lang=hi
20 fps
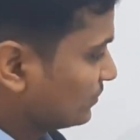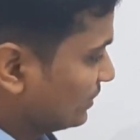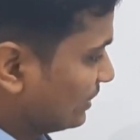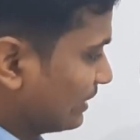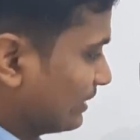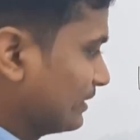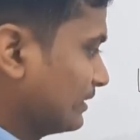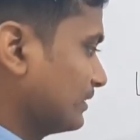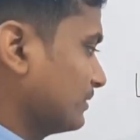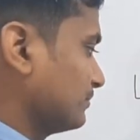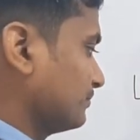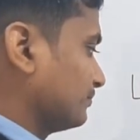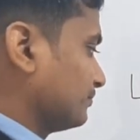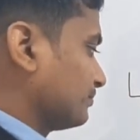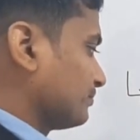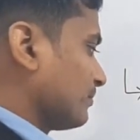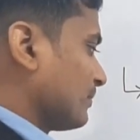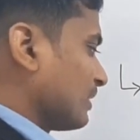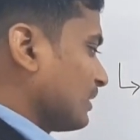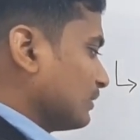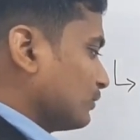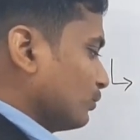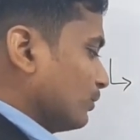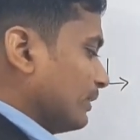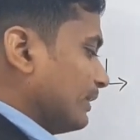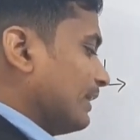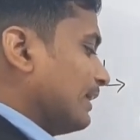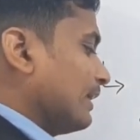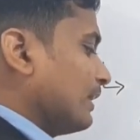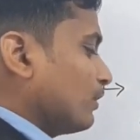चलिए
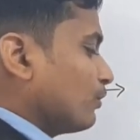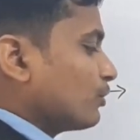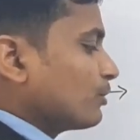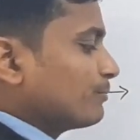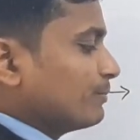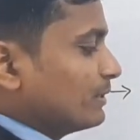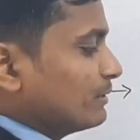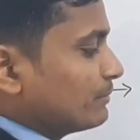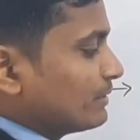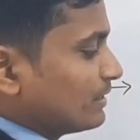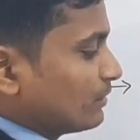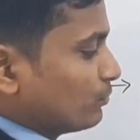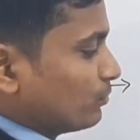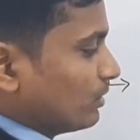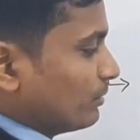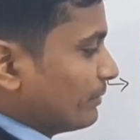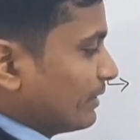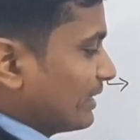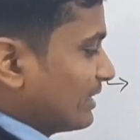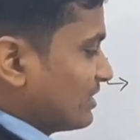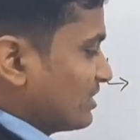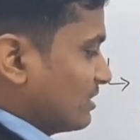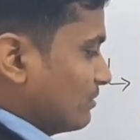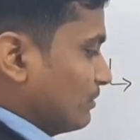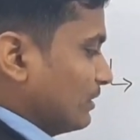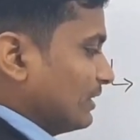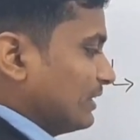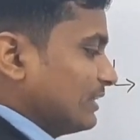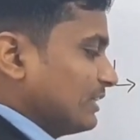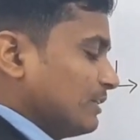तो ए और बी में देखो हम अगर
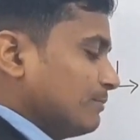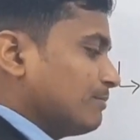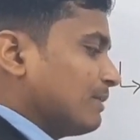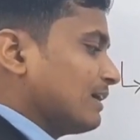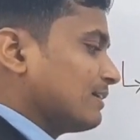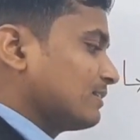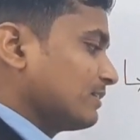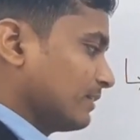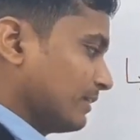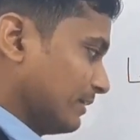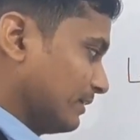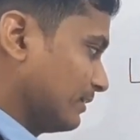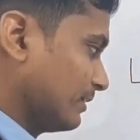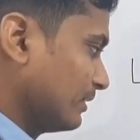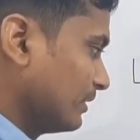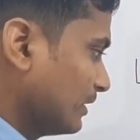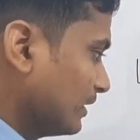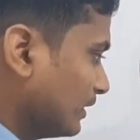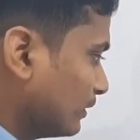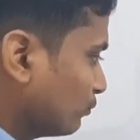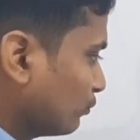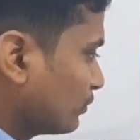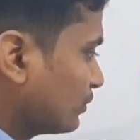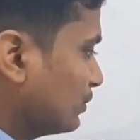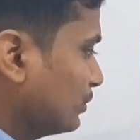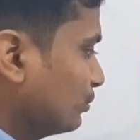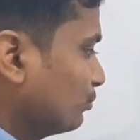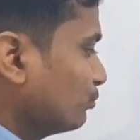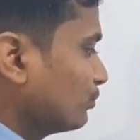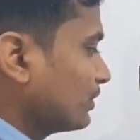स्टेबिलिटी की बात करें तो
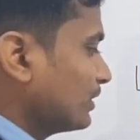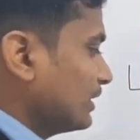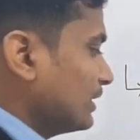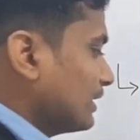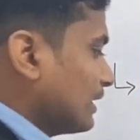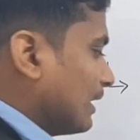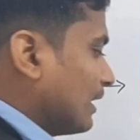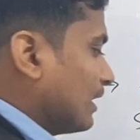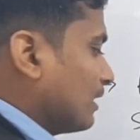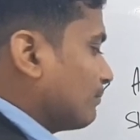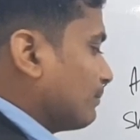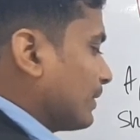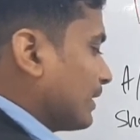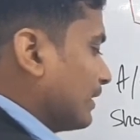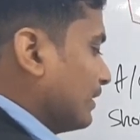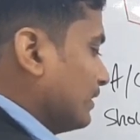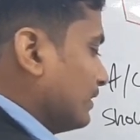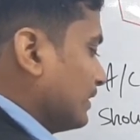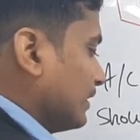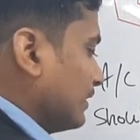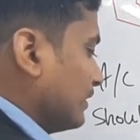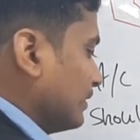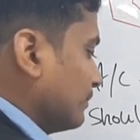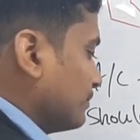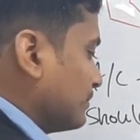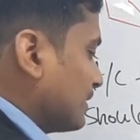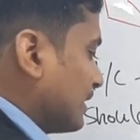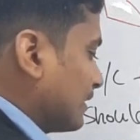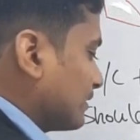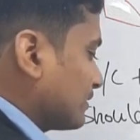क्योंकि यहाँ पर निगेटिव
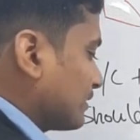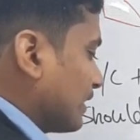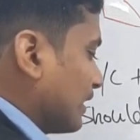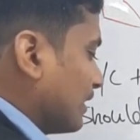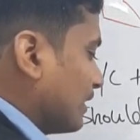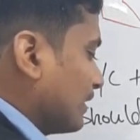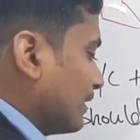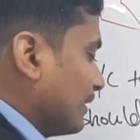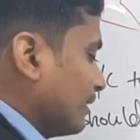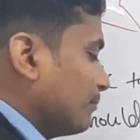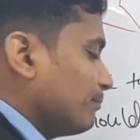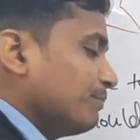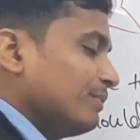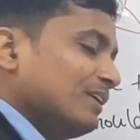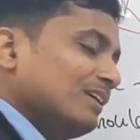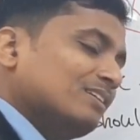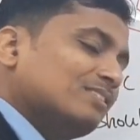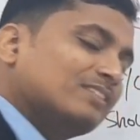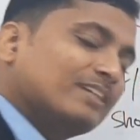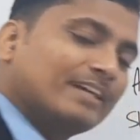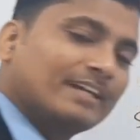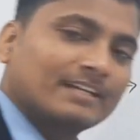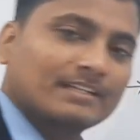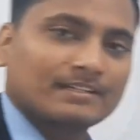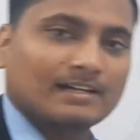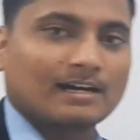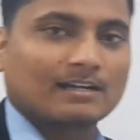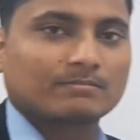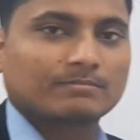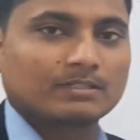चार्ज कहाँ है ब्रिज हेड
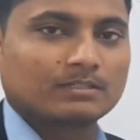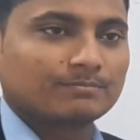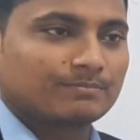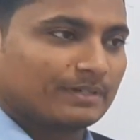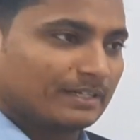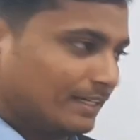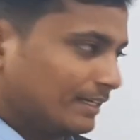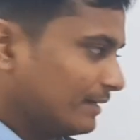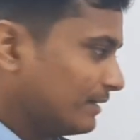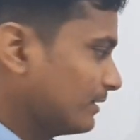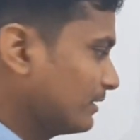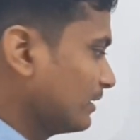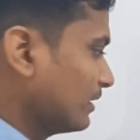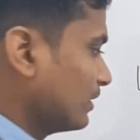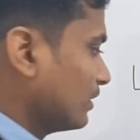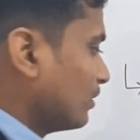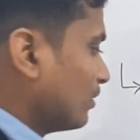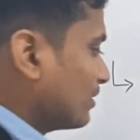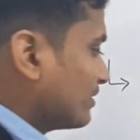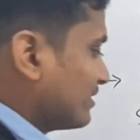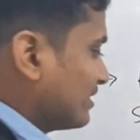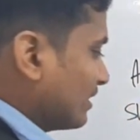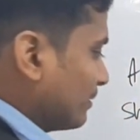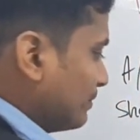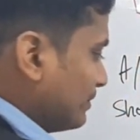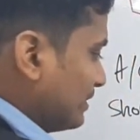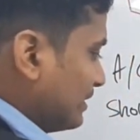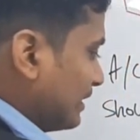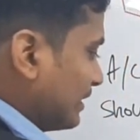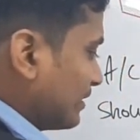कार्बन पर है और जब
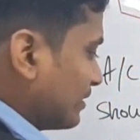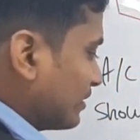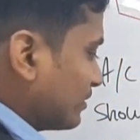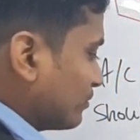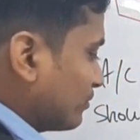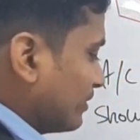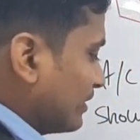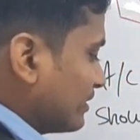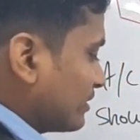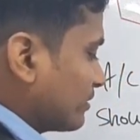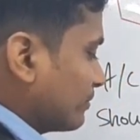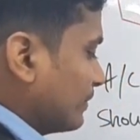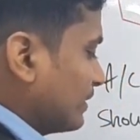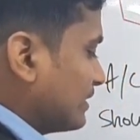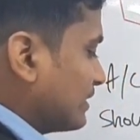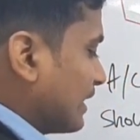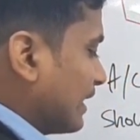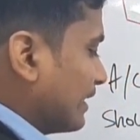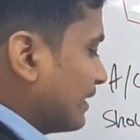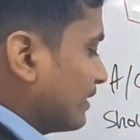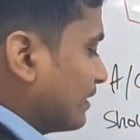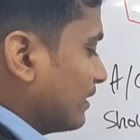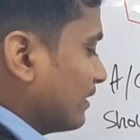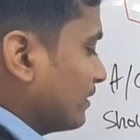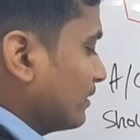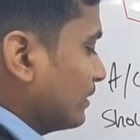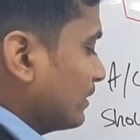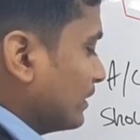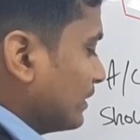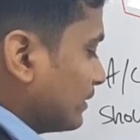ये रेजोनेंस में जाएगा
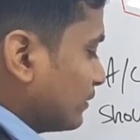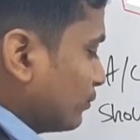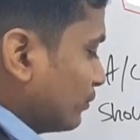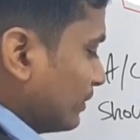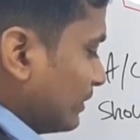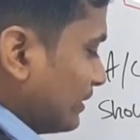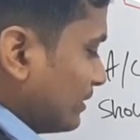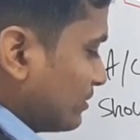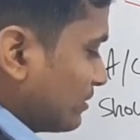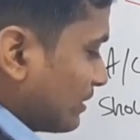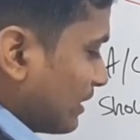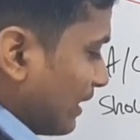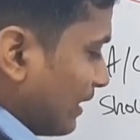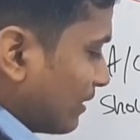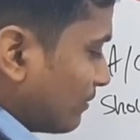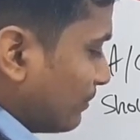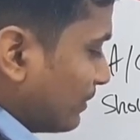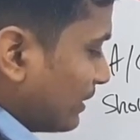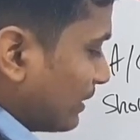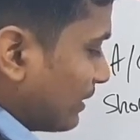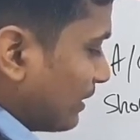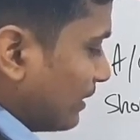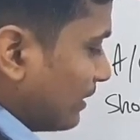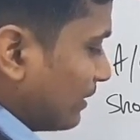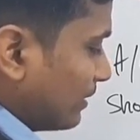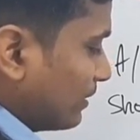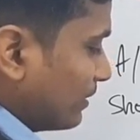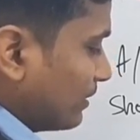तो इस कार्बन का